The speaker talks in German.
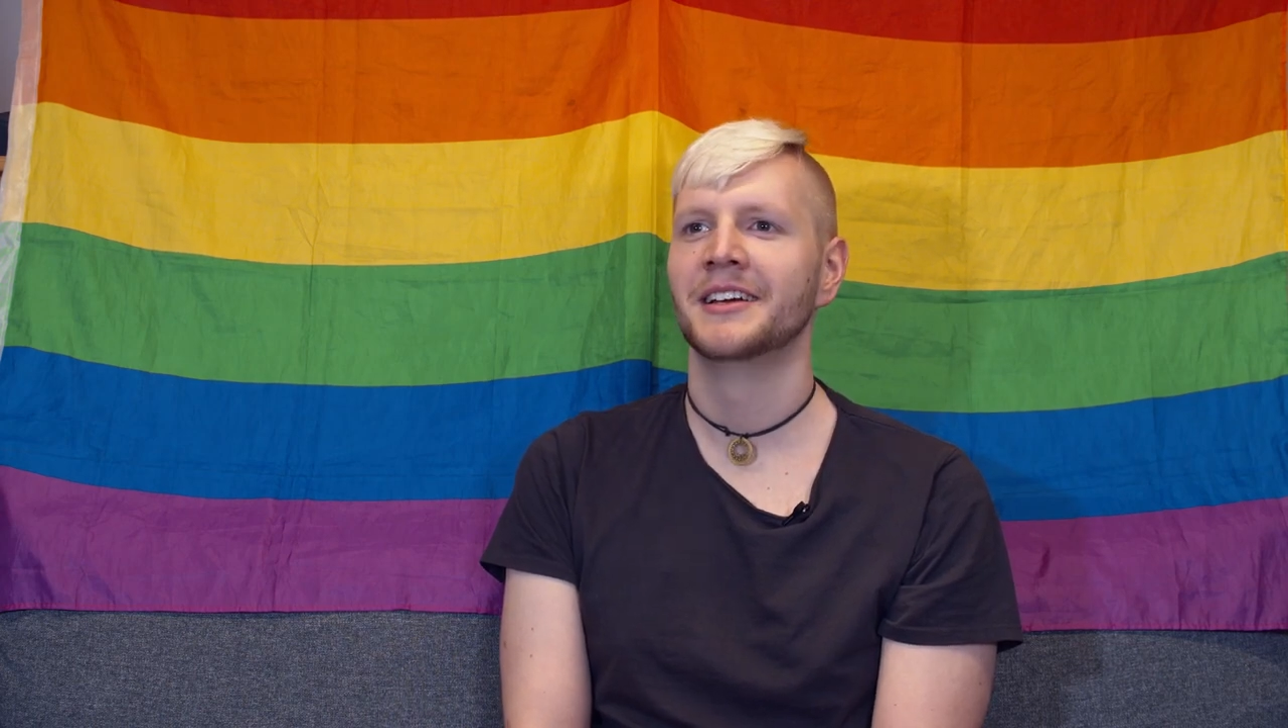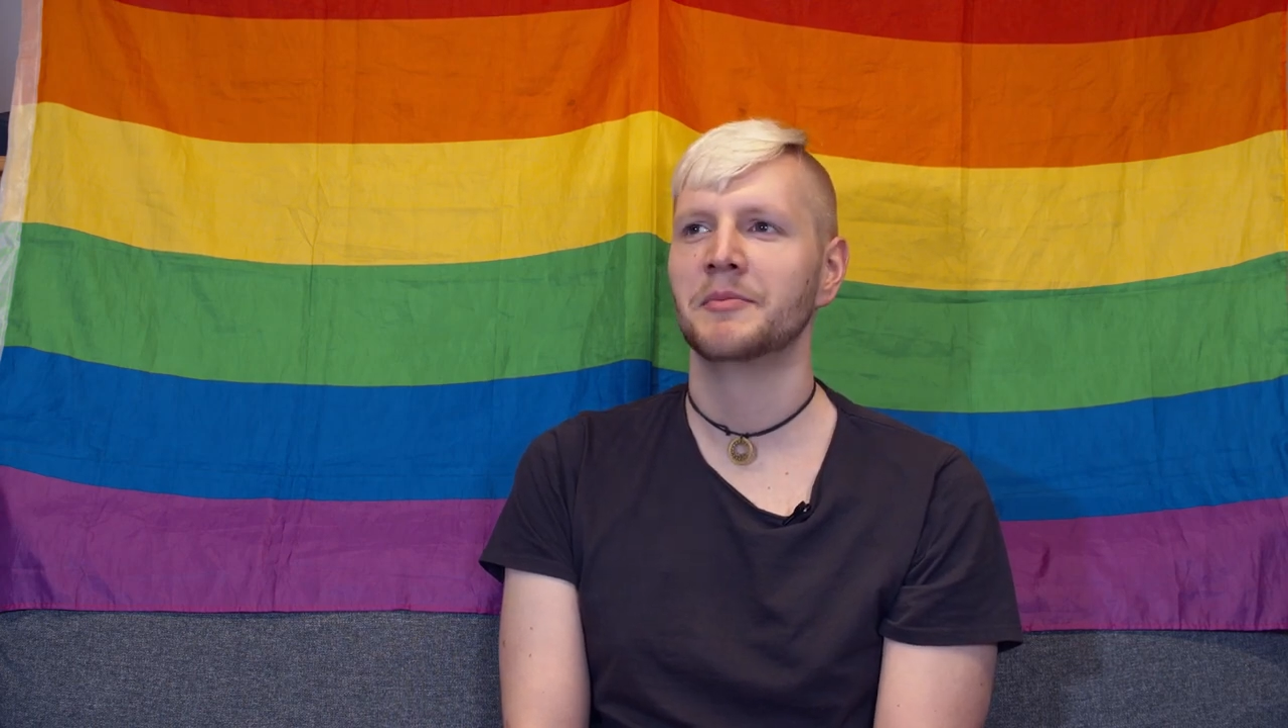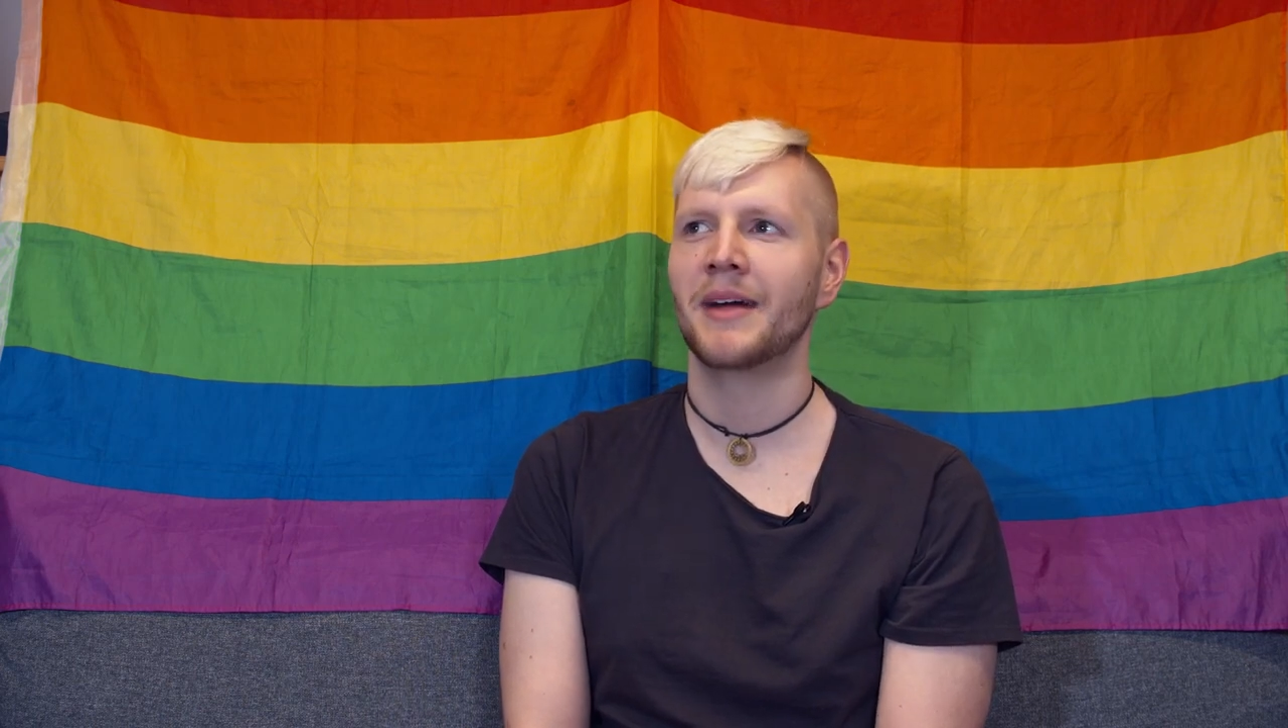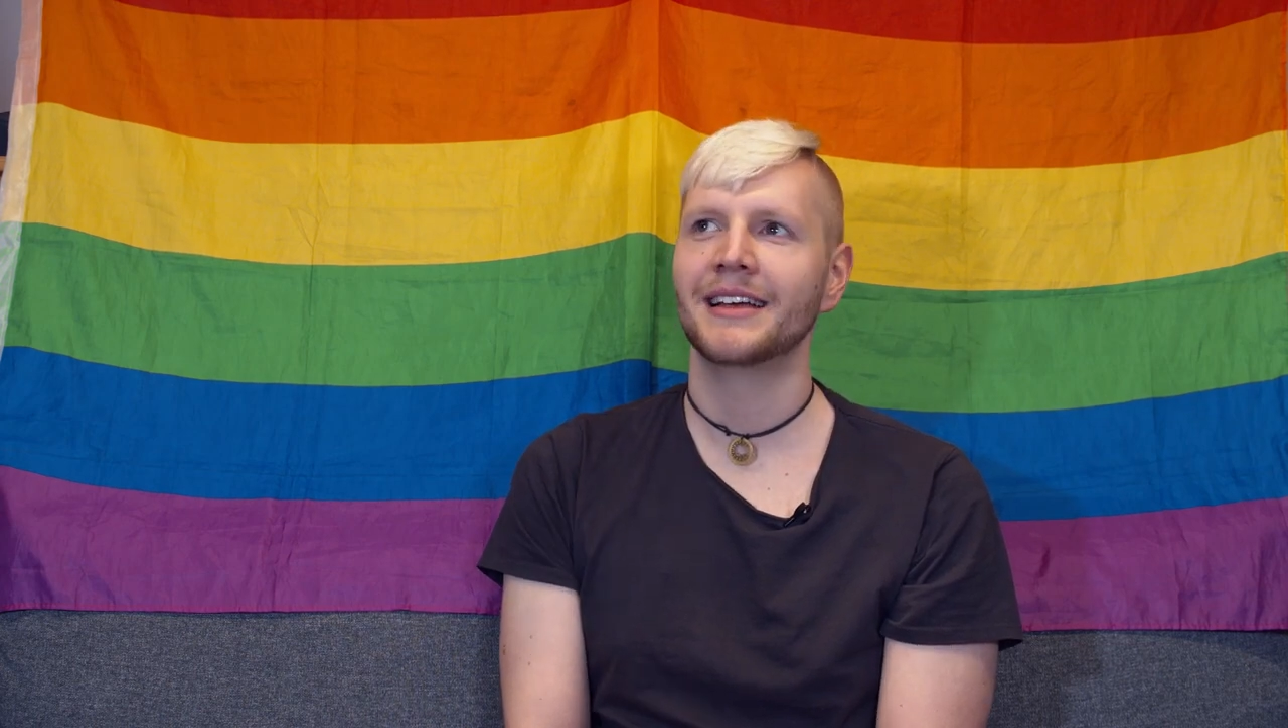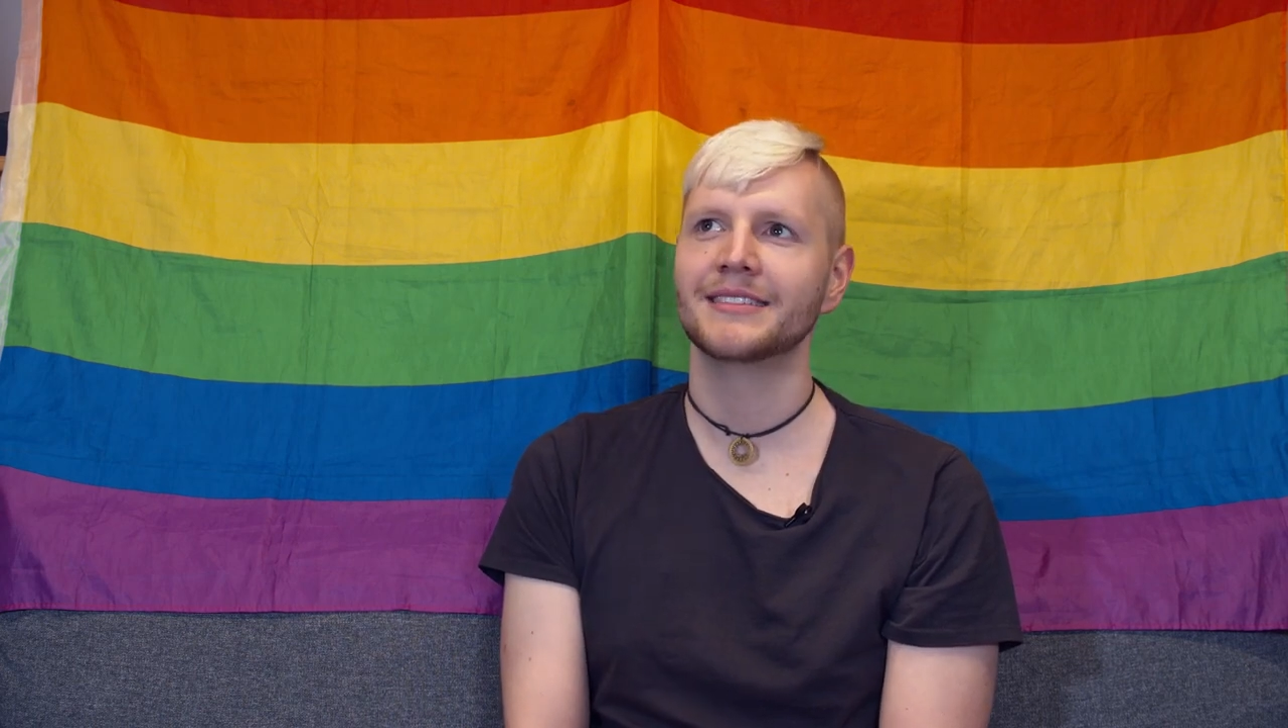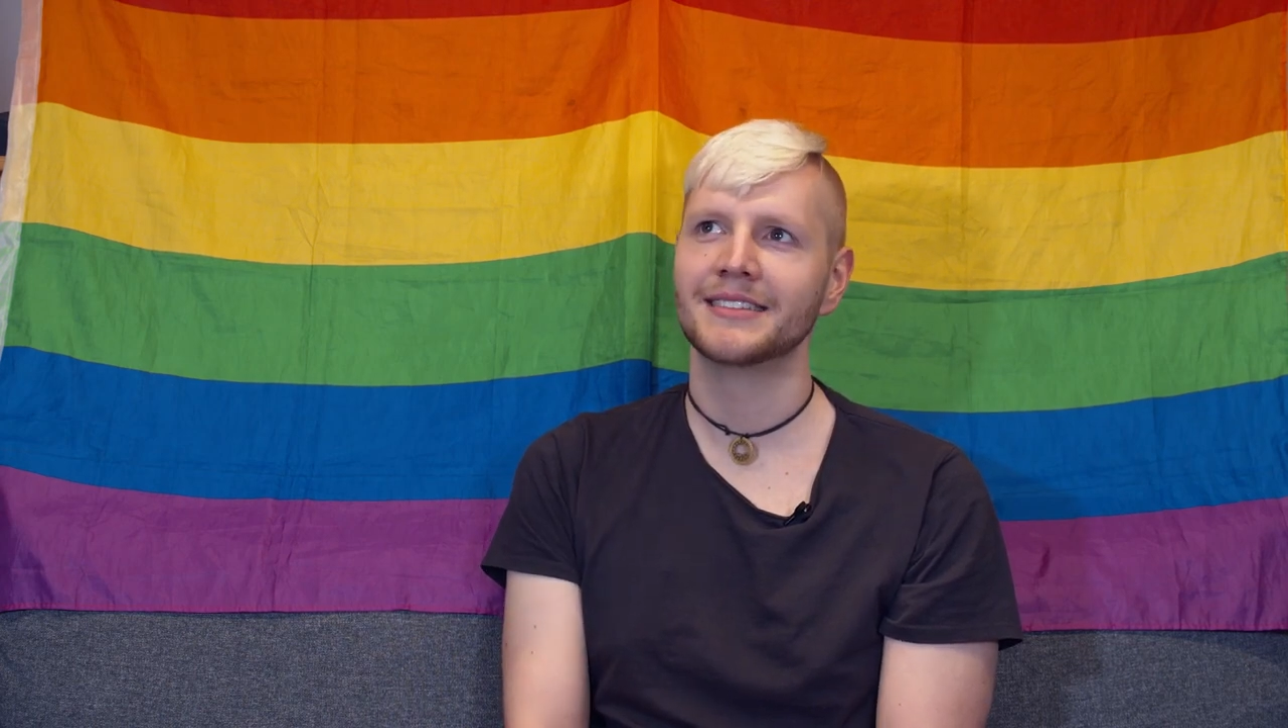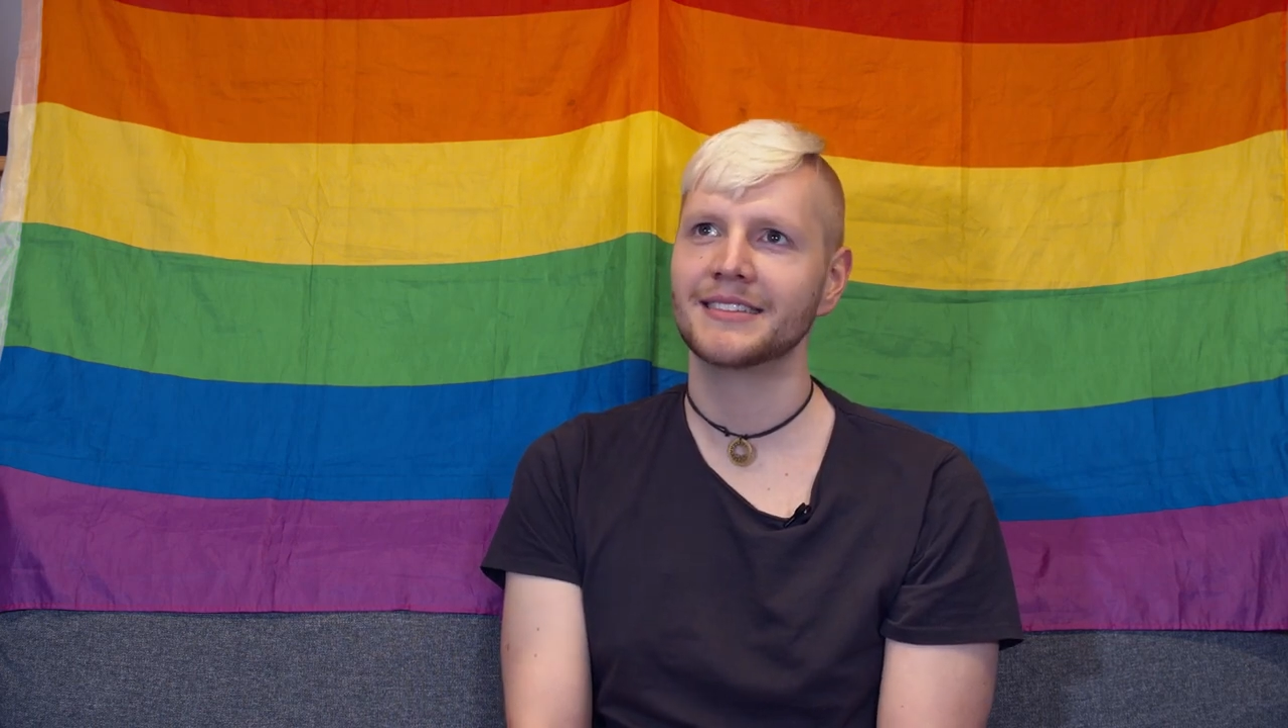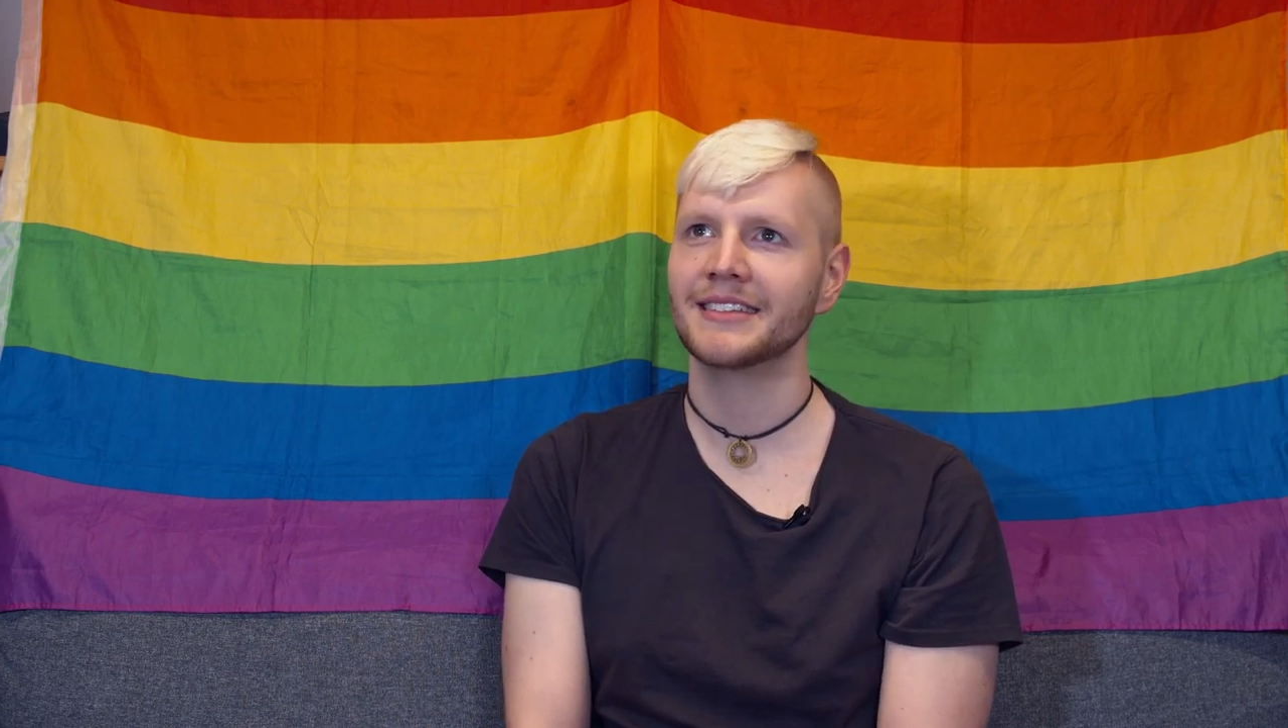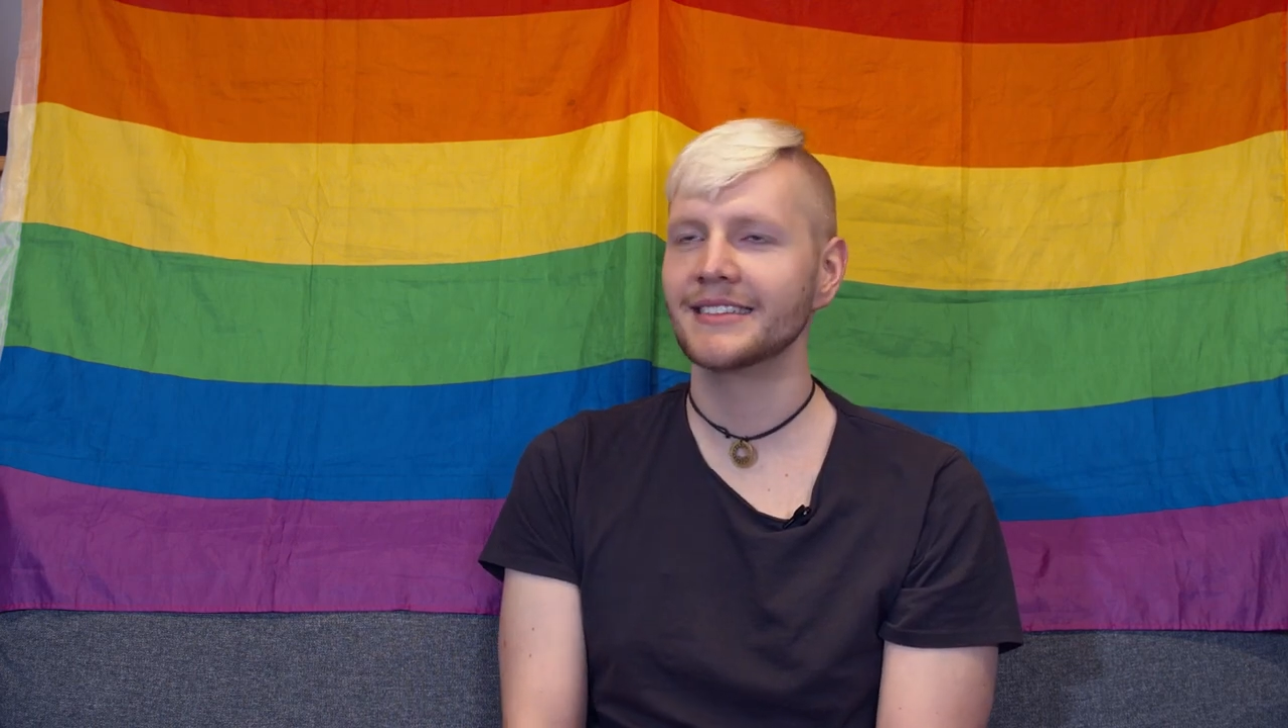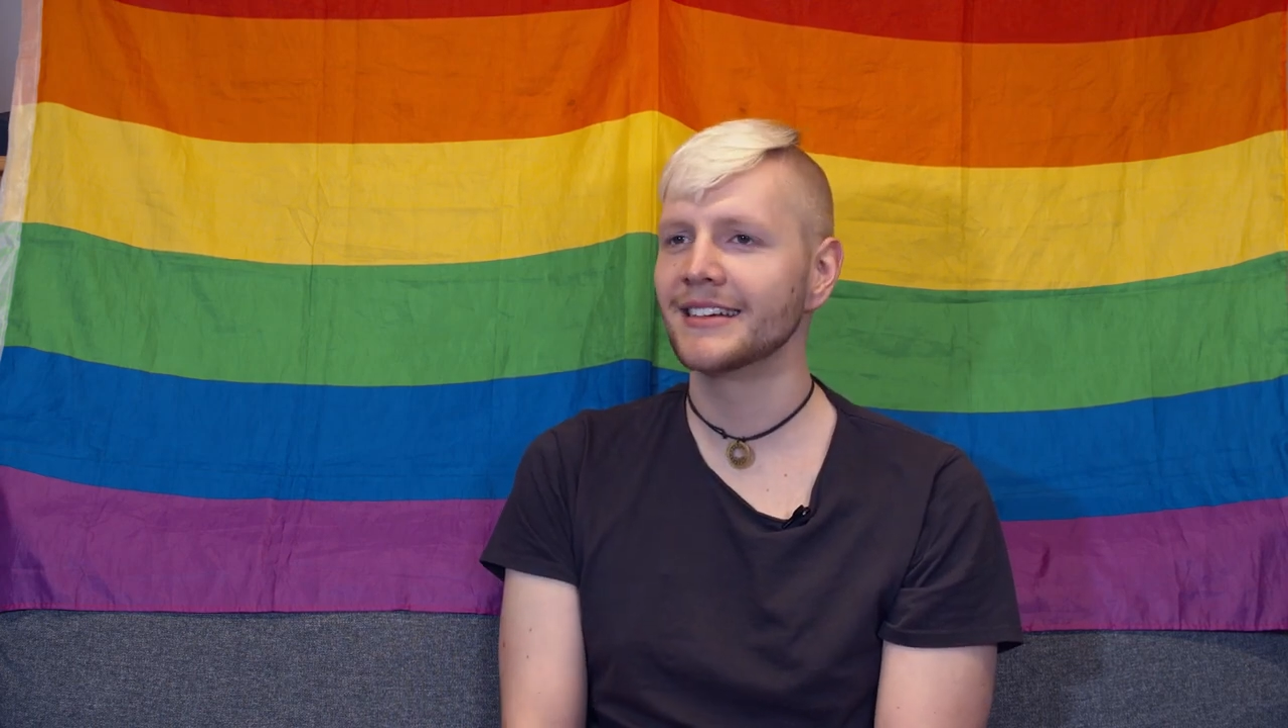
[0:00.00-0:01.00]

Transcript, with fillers: Meistens nicht